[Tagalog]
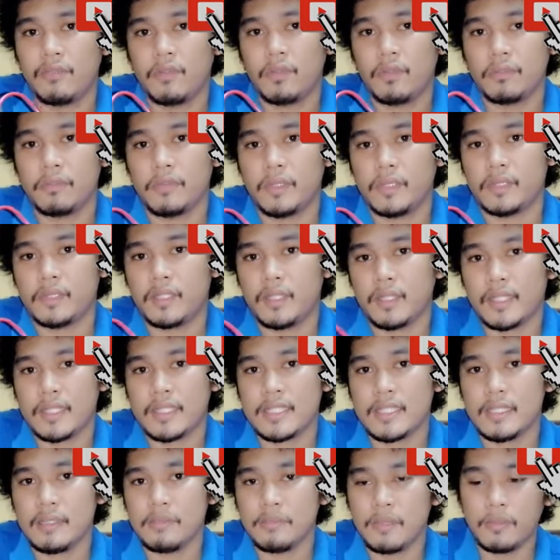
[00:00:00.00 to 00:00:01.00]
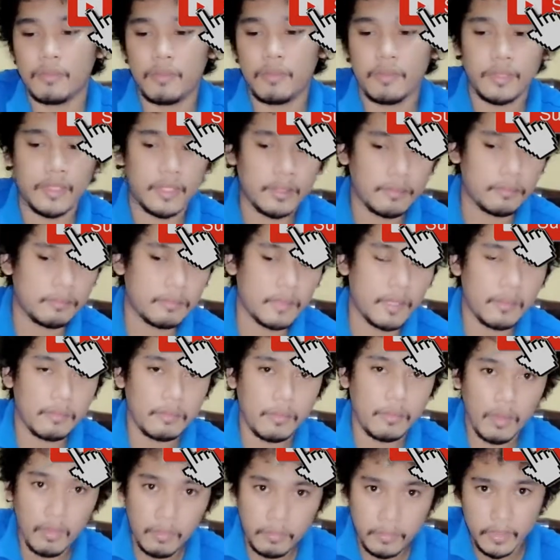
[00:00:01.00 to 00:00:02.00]
voltmeter kasi
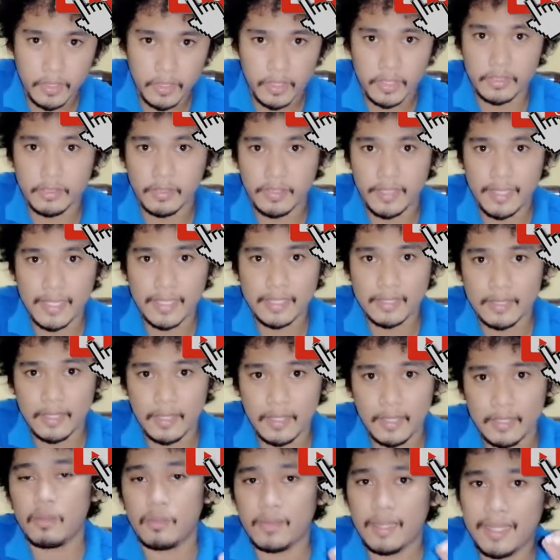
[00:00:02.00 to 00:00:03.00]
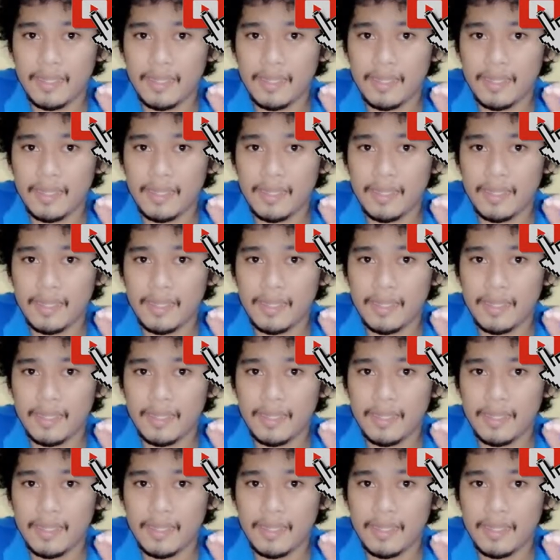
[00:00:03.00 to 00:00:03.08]
ma-monitor natin kung